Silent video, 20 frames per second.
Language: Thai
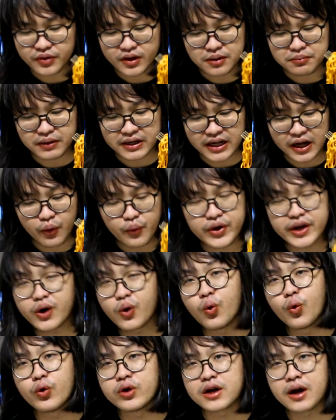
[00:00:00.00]
เหมือนทวี
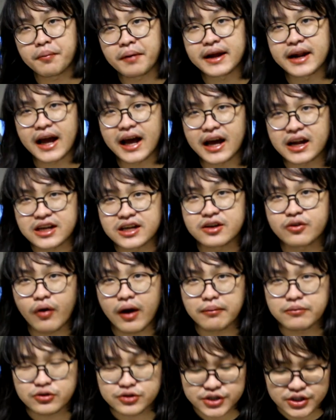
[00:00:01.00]
คูณเข้าไปนะอันนี้ควา
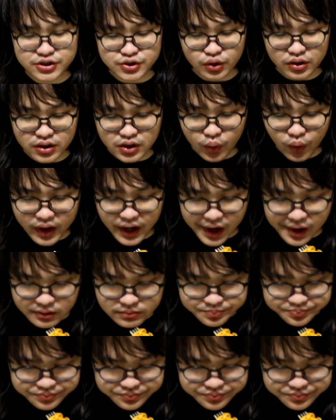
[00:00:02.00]
มรู้สึกส่วนตัวนะ